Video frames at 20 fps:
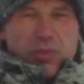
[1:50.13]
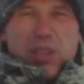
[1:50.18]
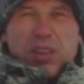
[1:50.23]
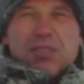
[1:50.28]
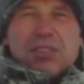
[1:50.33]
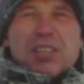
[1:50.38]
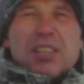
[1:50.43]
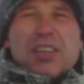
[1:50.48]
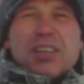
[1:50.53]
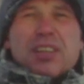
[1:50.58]

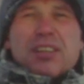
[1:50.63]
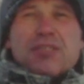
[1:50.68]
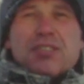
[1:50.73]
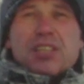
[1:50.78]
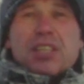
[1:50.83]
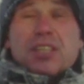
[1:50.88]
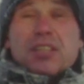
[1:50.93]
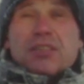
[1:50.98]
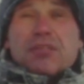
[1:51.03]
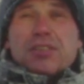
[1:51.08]
Вы, наверное,
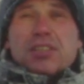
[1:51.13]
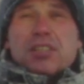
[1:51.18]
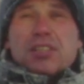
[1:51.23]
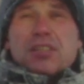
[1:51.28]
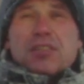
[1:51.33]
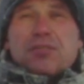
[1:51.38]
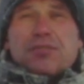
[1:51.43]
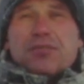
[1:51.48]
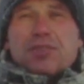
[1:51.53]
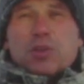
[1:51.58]

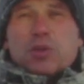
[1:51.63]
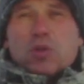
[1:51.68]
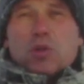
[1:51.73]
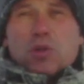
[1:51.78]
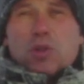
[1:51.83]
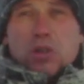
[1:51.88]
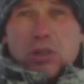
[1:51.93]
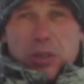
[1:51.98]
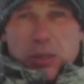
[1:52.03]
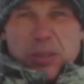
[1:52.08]
видели в
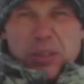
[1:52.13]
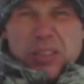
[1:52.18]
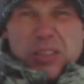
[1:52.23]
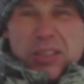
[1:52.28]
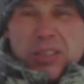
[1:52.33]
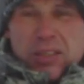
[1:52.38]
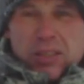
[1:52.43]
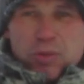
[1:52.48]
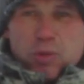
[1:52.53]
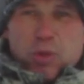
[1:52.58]
видео
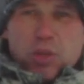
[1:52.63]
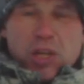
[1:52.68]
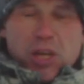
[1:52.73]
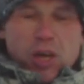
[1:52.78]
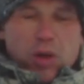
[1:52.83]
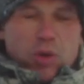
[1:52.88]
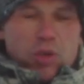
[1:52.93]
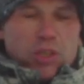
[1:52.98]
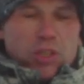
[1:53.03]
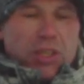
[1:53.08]
других
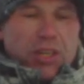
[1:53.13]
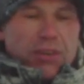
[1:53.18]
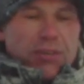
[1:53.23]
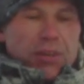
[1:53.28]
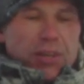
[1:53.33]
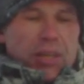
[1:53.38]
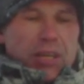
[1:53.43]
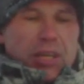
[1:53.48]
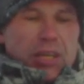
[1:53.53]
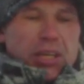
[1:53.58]
охотников,
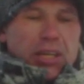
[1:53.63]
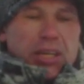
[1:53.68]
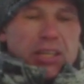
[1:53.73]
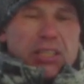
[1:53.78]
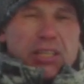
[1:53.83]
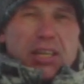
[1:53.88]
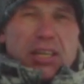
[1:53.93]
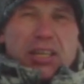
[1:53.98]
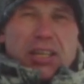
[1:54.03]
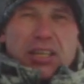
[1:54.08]

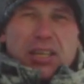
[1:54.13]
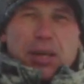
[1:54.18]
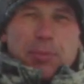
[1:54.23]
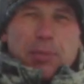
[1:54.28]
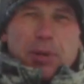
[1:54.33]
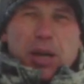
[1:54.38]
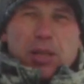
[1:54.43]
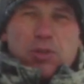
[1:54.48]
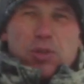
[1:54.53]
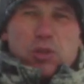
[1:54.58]
когда капкан